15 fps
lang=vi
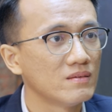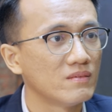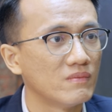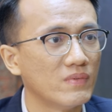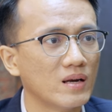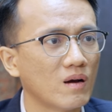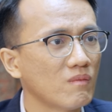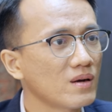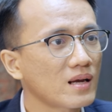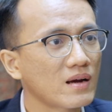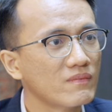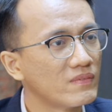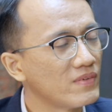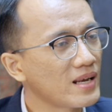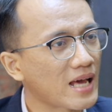mà mình không
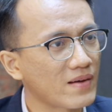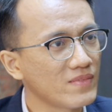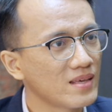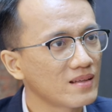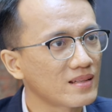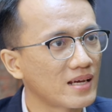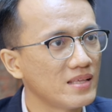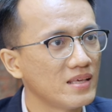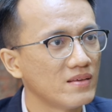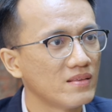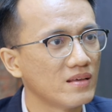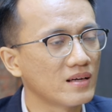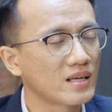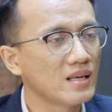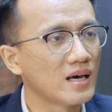cần mình phải làm gì hết tại vì
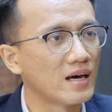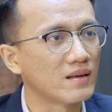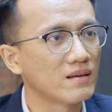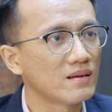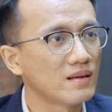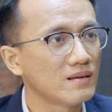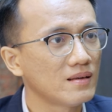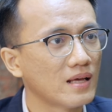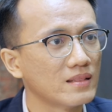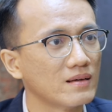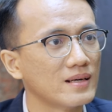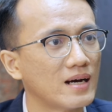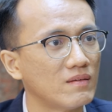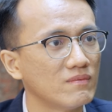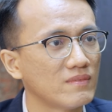những cái lệnh nó lệnh lệnh
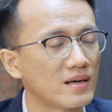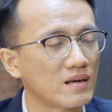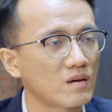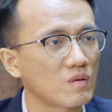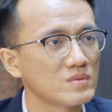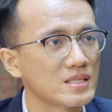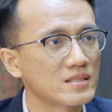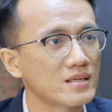tự động và nó cũng sẽ